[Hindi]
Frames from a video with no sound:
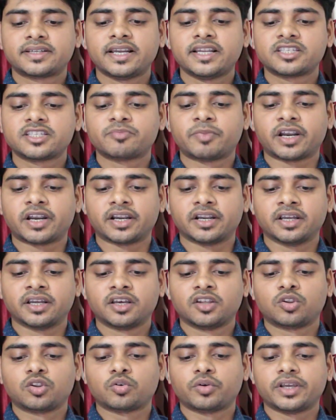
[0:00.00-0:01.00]
रिलीज बटन
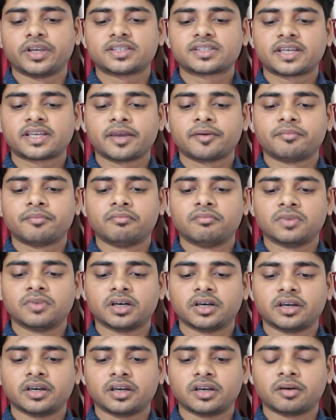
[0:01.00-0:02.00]
तो इसके
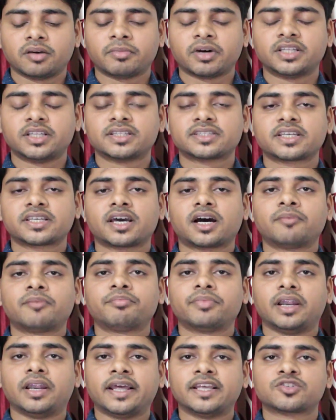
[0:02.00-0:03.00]
आ, मदद से
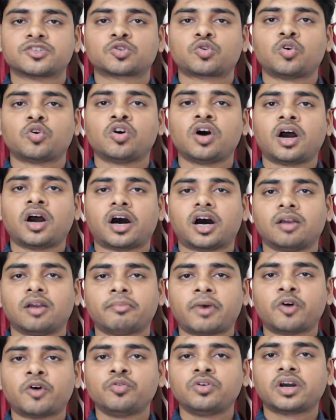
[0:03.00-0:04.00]
आप लेंस को
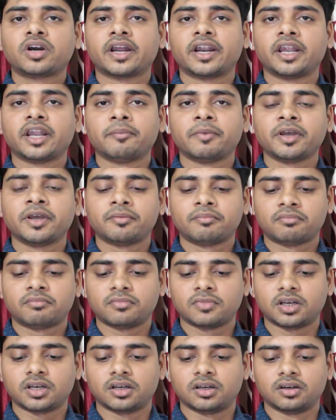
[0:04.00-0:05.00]
अनमाउंट करने में
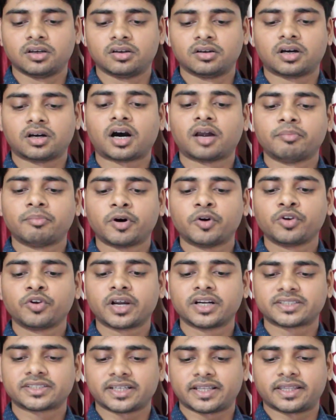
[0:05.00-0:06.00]
अनमाउंट
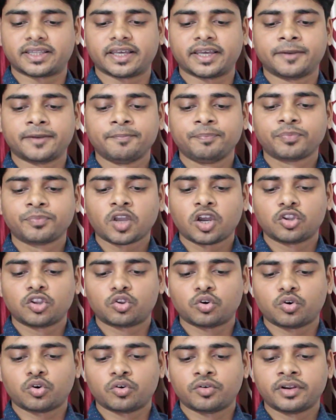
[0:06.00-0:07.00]
कर सकते हैं
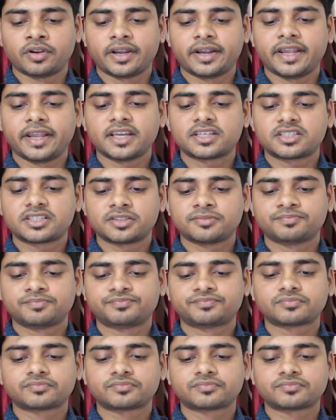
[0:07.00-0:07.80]
तो नेक्स्ट